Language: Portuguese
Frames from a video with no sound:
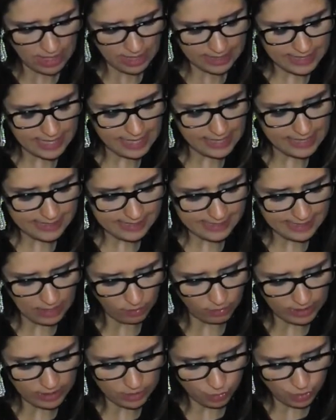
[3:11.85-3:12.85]
E
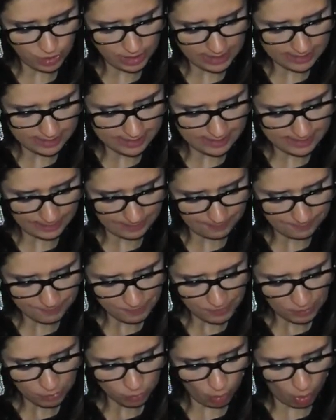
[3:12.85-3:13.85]
Eliseu lhe disse:
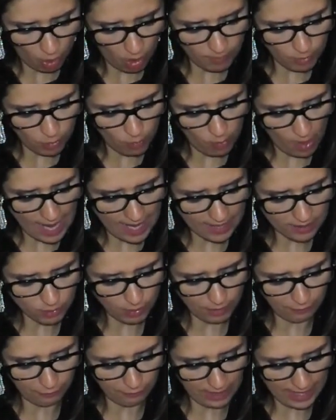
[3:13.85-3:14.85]
toma um
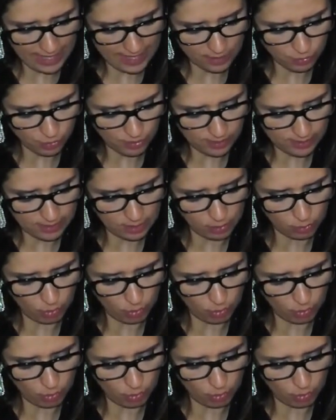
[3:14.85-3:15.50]
arco e flechas,